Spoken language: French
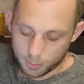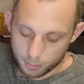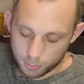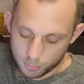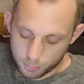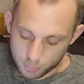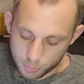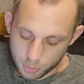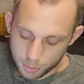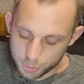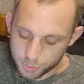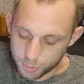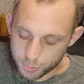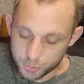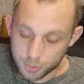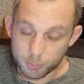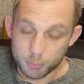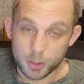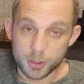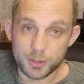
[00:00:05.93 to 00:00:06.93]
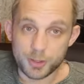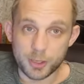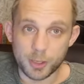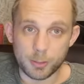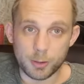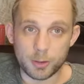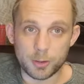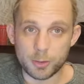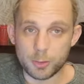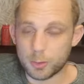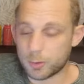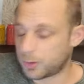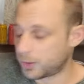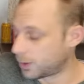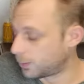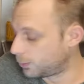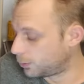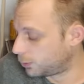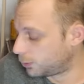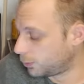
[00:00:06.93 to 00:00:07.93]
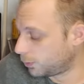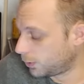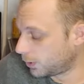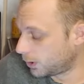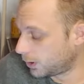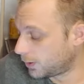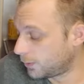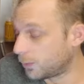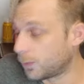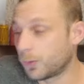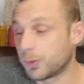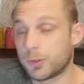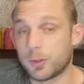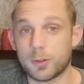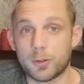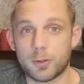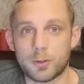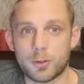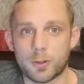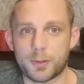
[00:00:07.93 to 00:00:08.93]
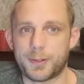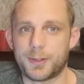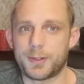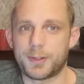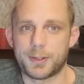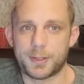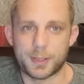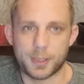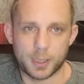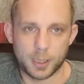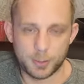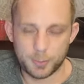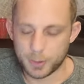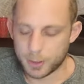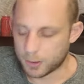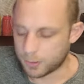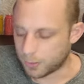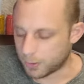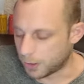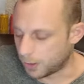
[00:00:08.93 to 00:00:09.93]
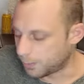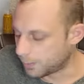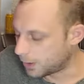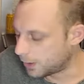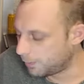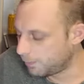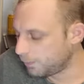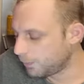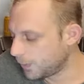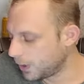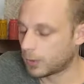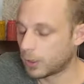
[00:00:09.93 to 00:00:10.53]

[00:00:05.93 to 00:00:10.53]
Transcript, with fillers: Donc là, j'ai une tablette Samsung hein, qui fonctionne encore très bien dans les mains.